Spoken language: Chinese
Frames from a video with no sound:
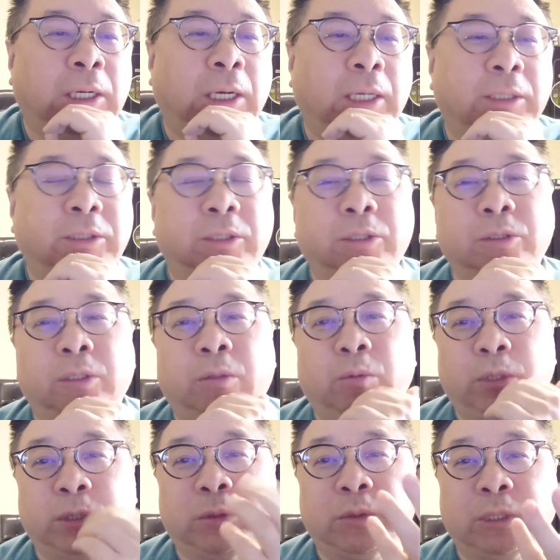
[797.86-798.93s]
还有就是说
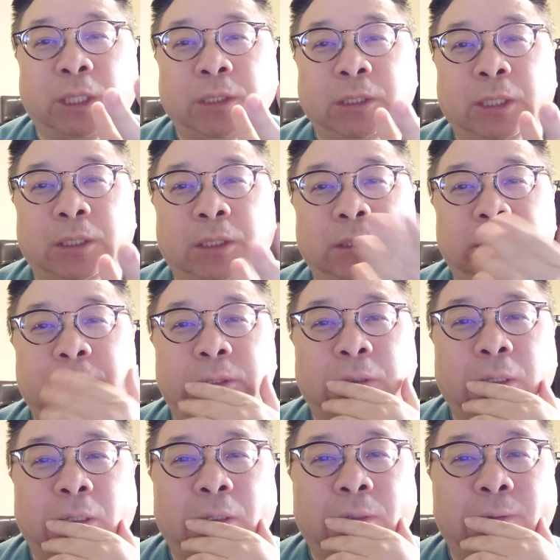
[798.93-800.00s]
我是工商业人士
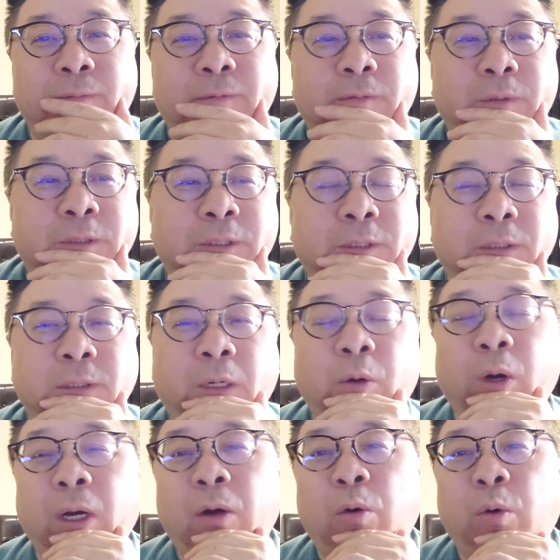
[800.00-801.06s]
啊，我现在想
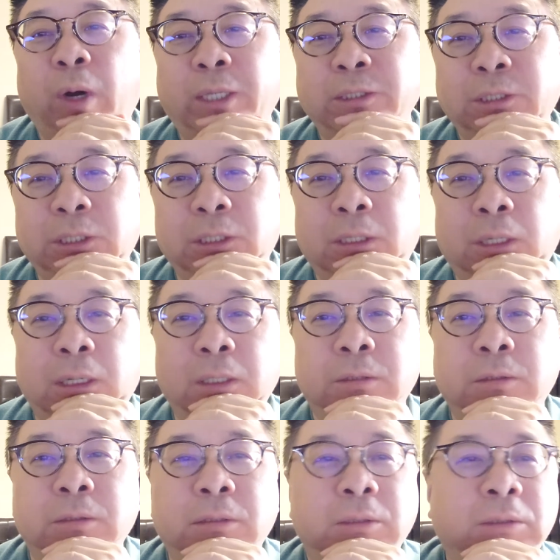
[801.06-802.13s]
换个环境啊，
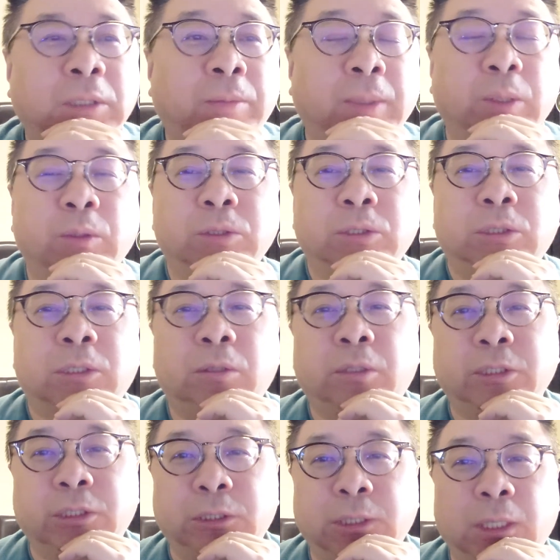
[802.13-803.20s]
到美国去生
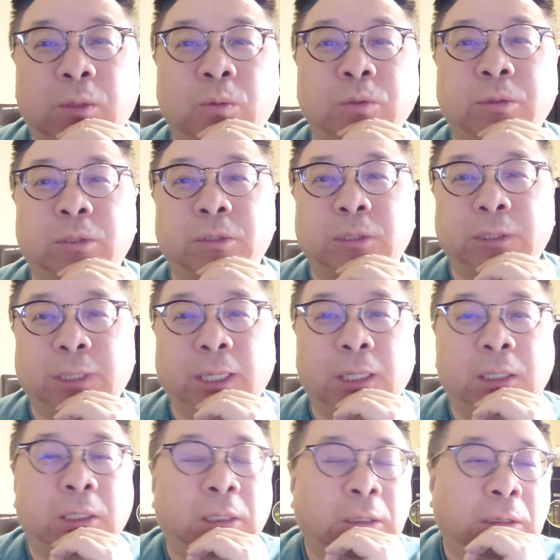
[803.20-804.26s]
活几年，工作几
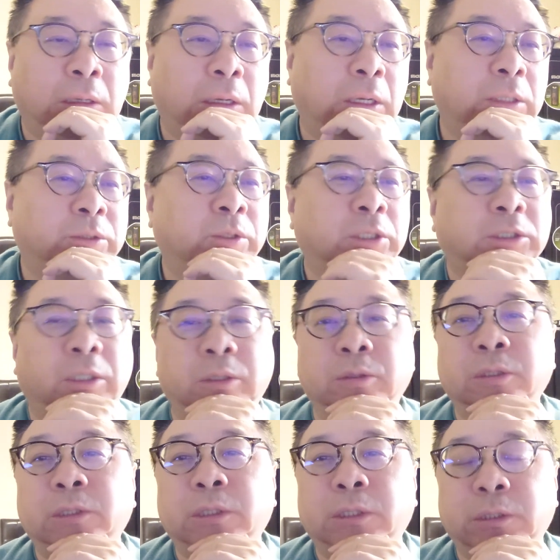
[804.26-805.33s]
年啊，做个小投
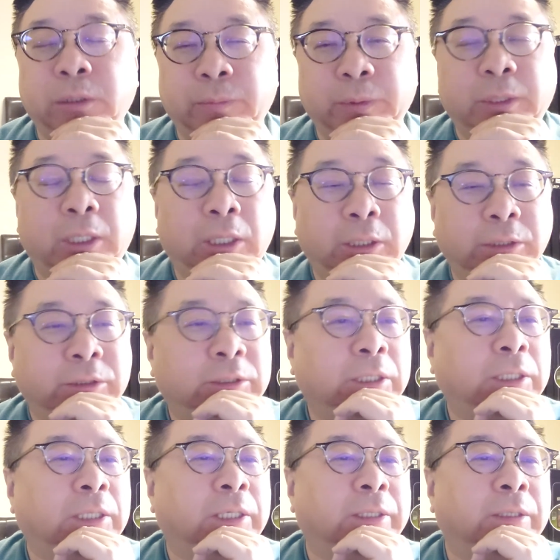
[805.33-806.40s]
资什么的啊
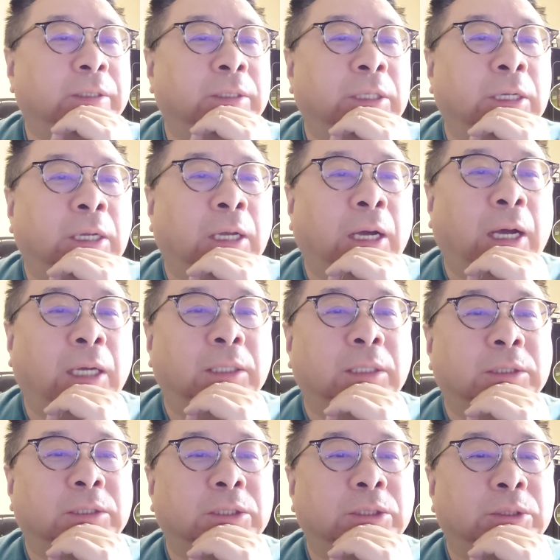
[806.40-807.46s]
这一类的。还有
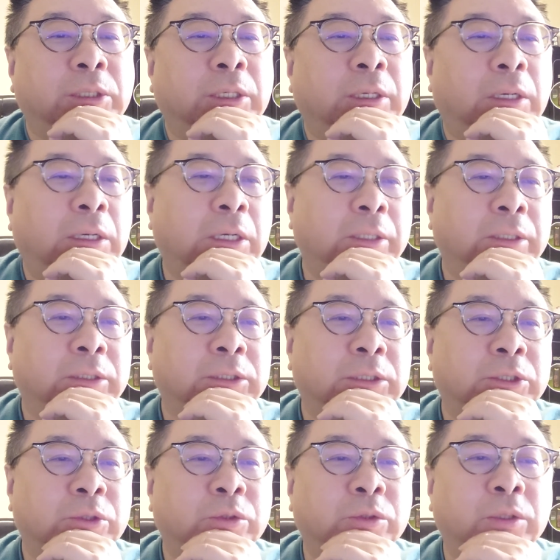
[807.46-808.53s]
呢就是说可能
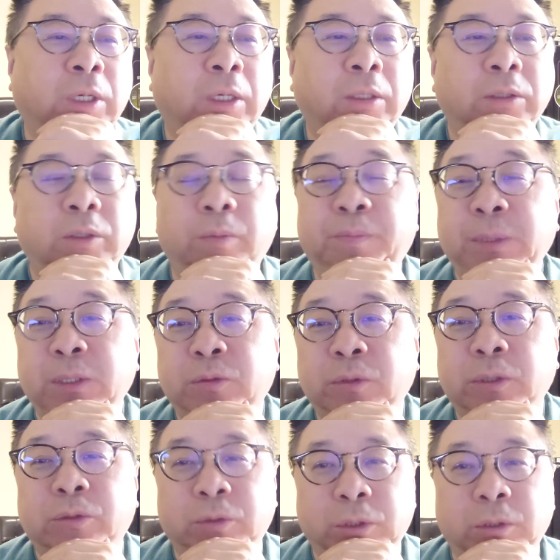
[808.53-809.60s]
是需要有避
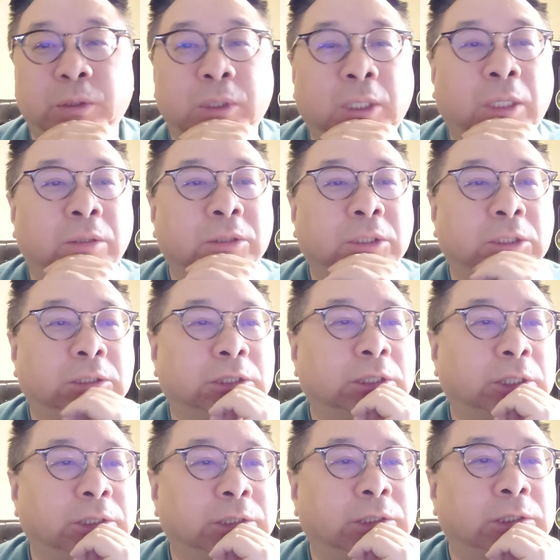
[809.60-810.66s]
税需求的高净值
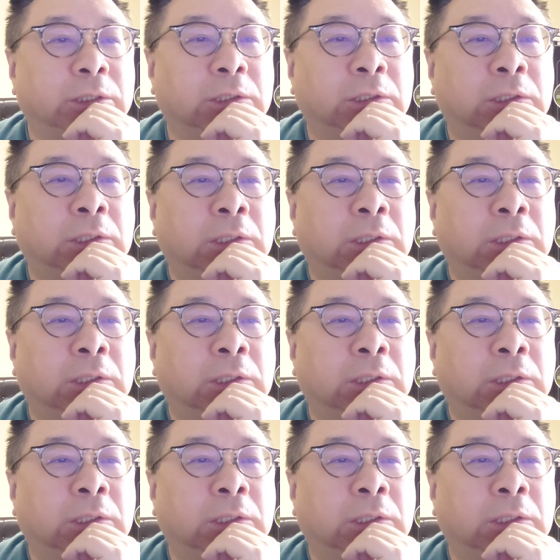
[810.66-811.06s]
人士。